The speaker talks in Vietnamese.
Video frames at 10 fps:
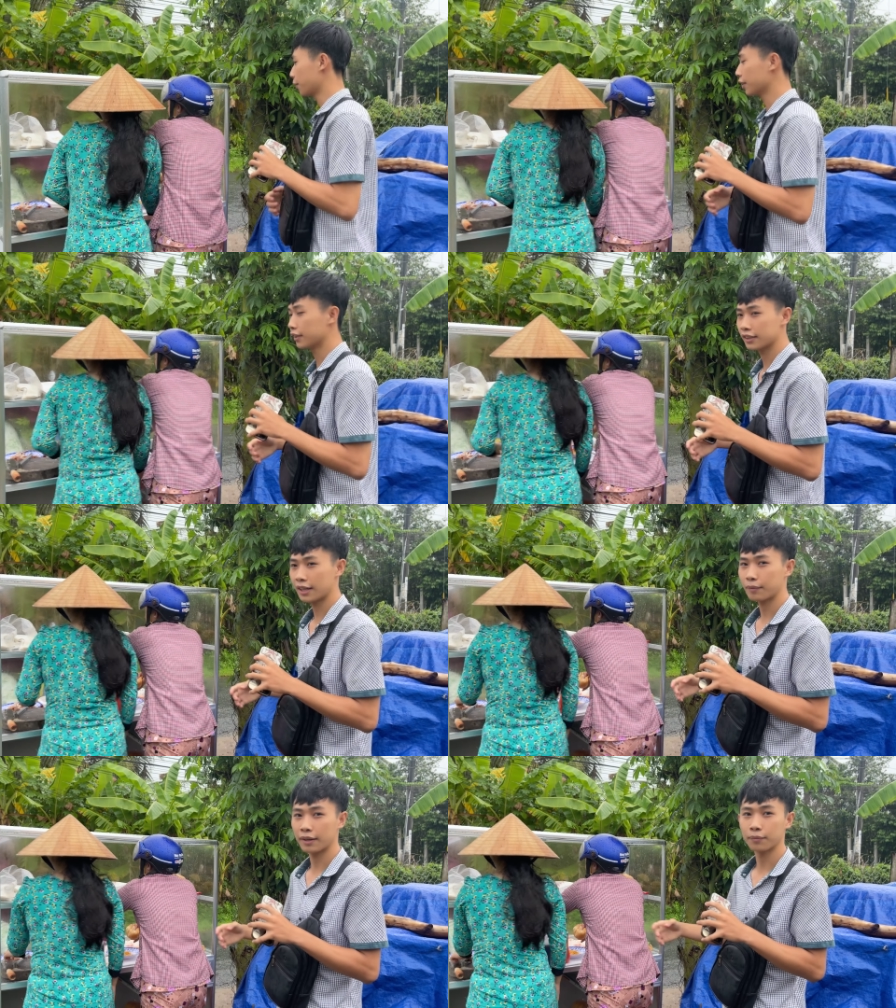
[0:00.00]
mọi người
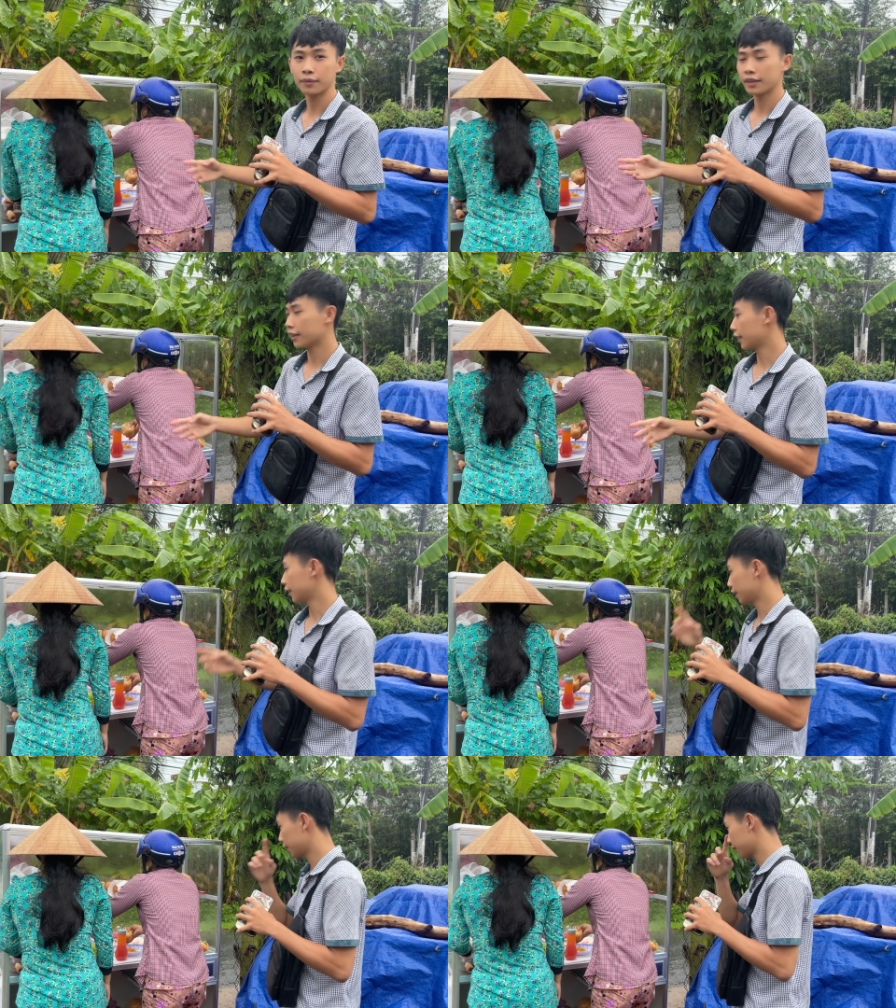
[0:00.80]
xem là
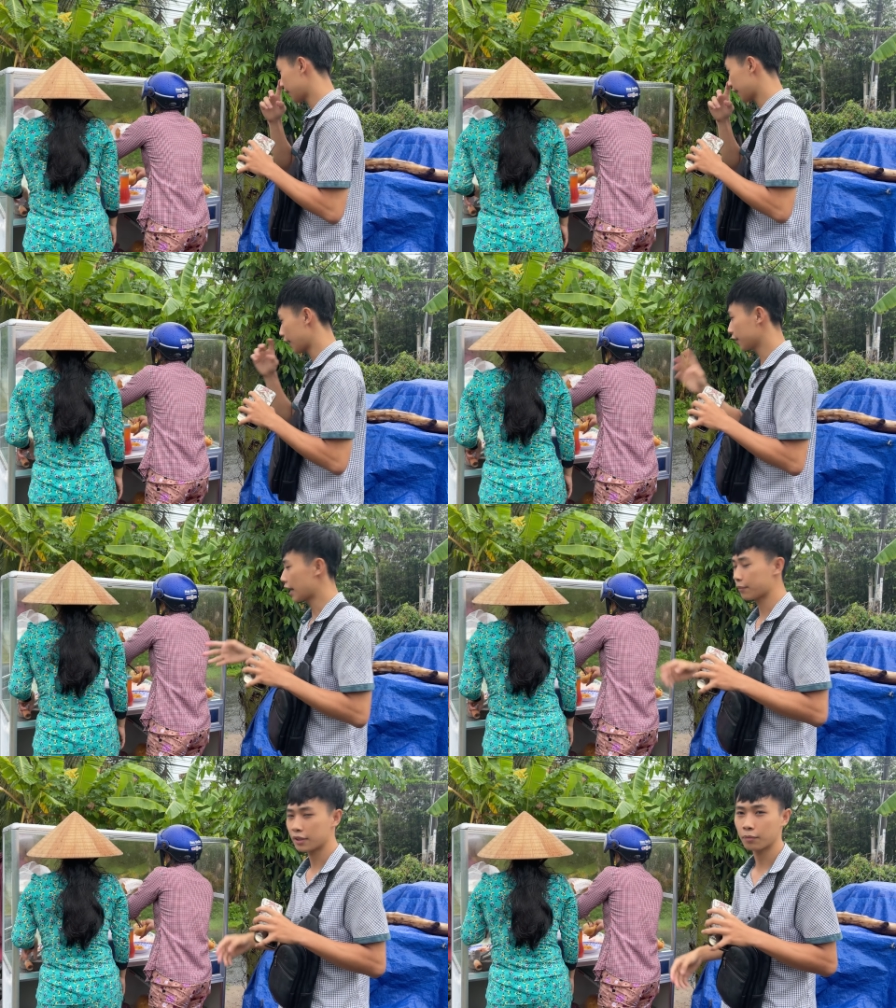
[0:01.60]
đang uh, đợi
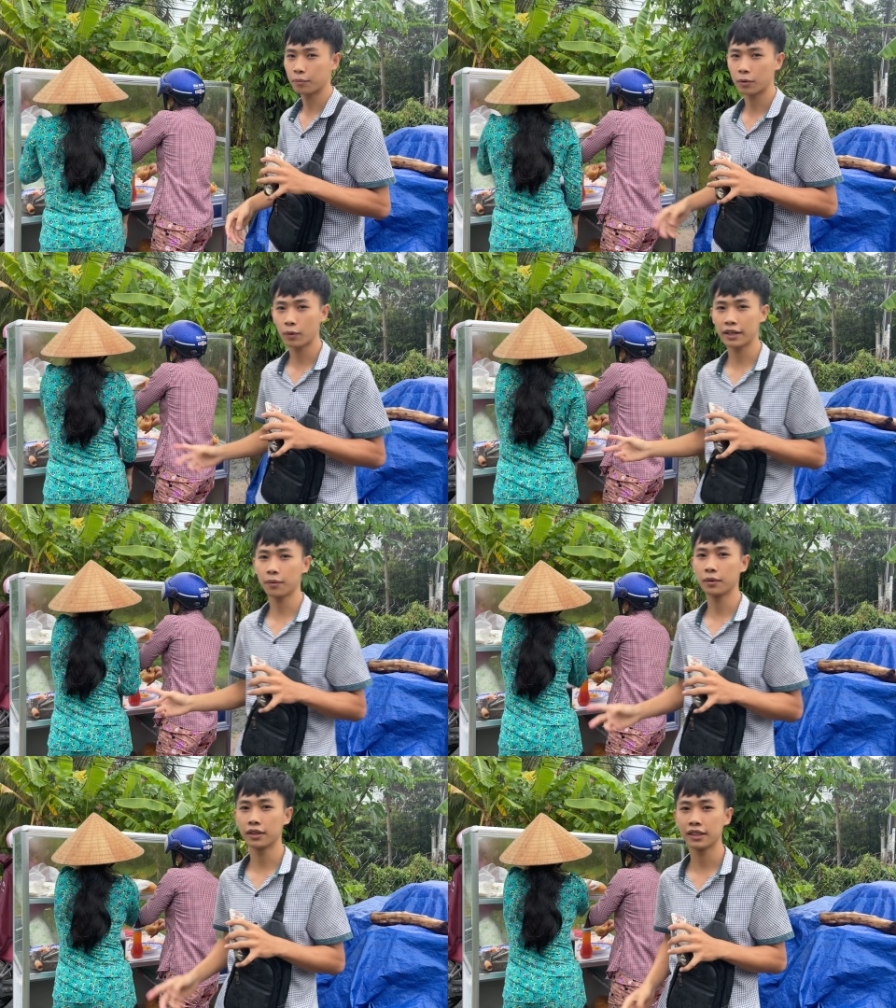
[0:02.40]
làm xong rồi mình quay
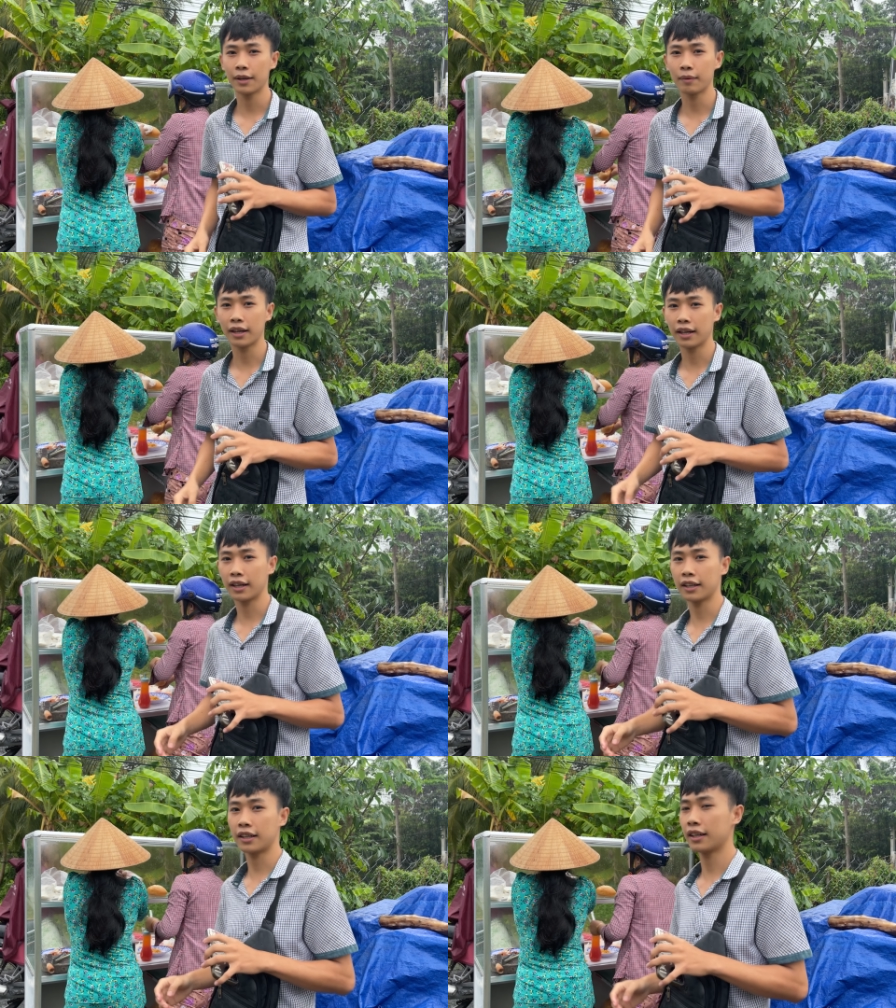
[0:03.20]
cho mọi người xem là
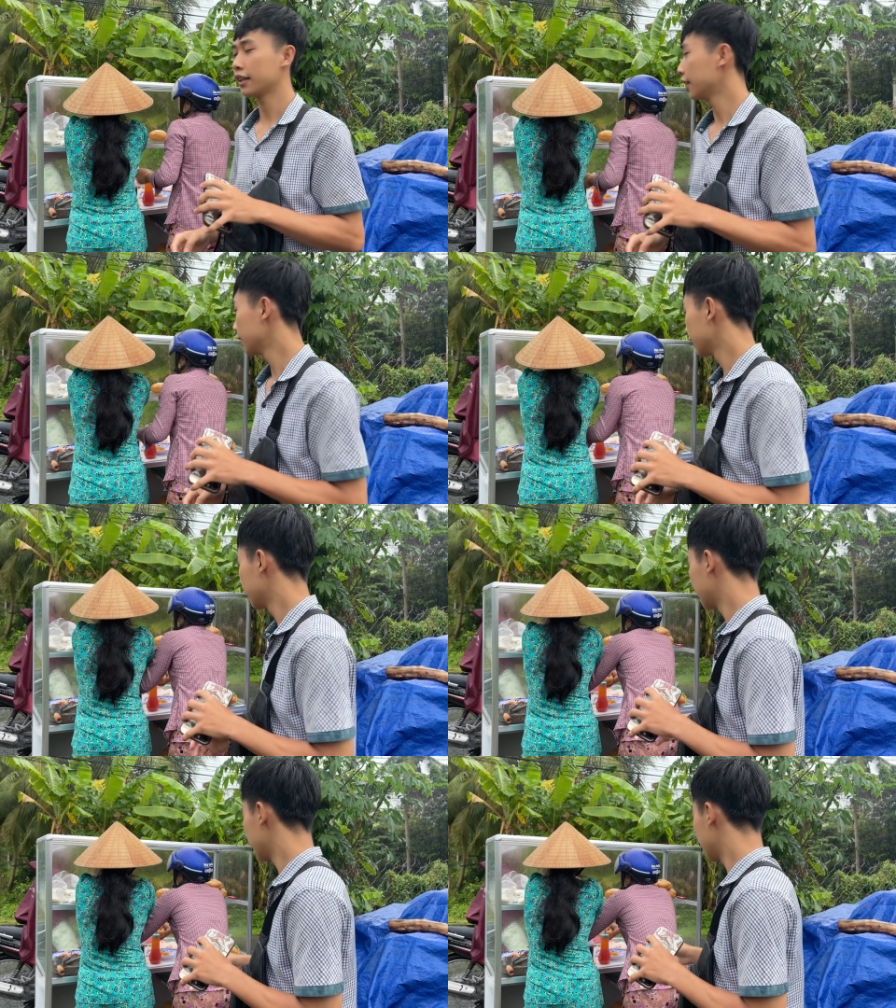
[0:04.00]
hả
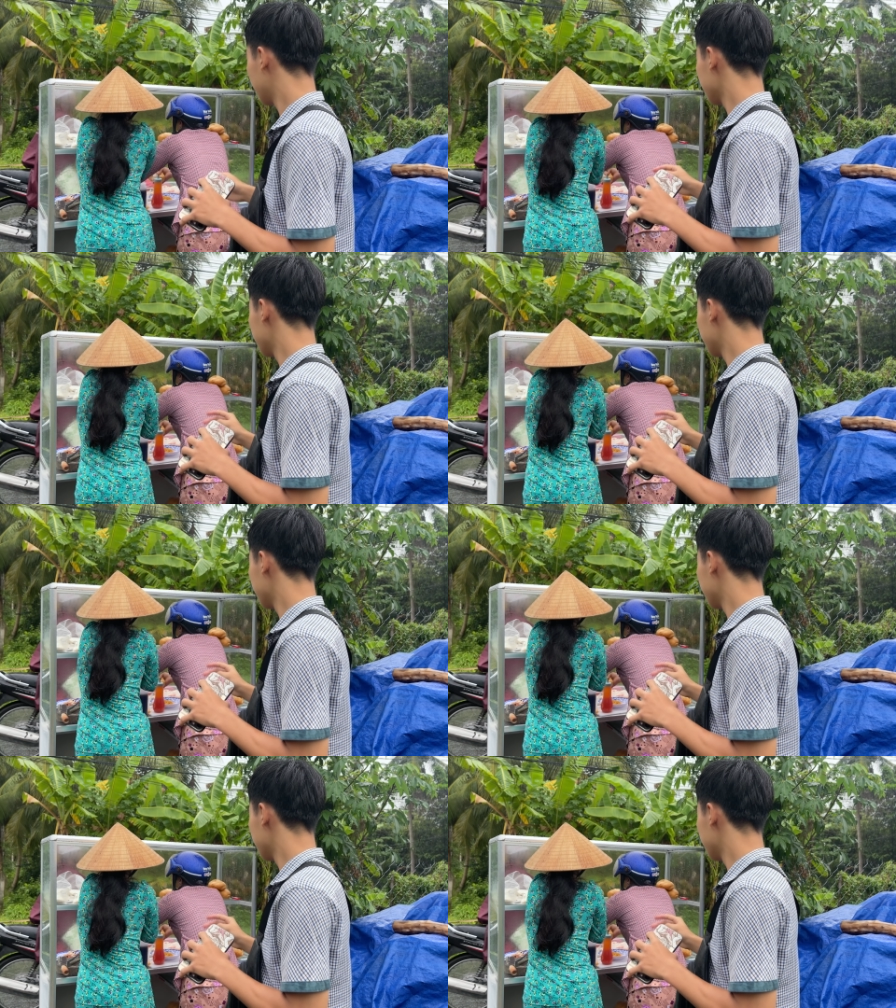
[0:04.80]
uh,